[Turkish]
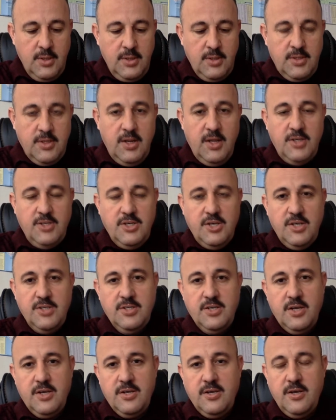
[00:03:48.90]
Dilekçe
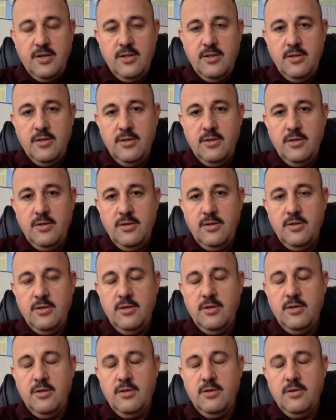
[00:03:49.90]
yazarken e,
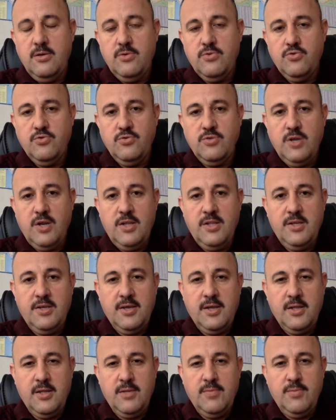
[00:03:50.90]
şunlara
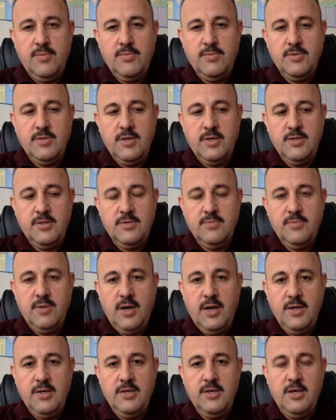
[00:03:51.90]
dikkat etmemiz lazım.
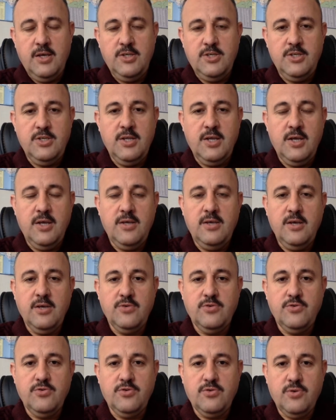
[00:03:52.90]
Hangi ölçüyle
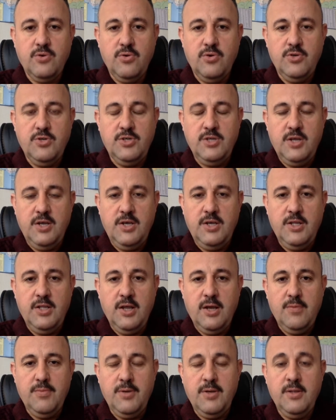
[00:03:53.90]
yazıyorsak ölçüyle
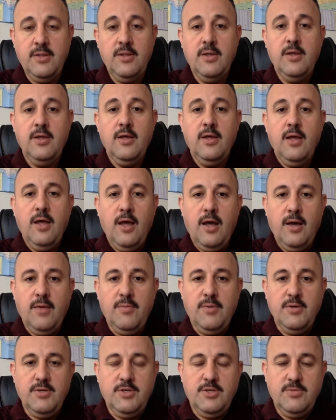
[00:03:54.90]
hitaben
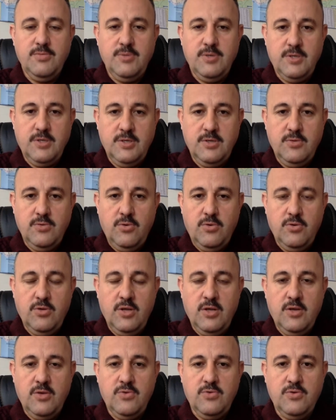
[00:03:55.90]
amacımızı
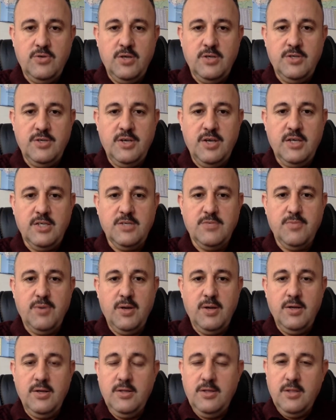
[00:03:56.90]
orada güzelce
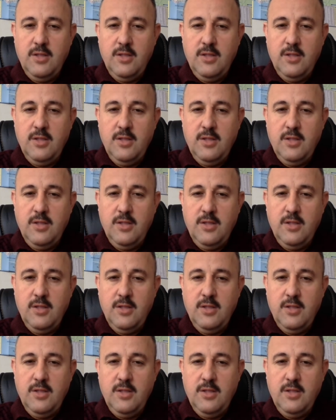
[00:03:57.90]
yazmalı.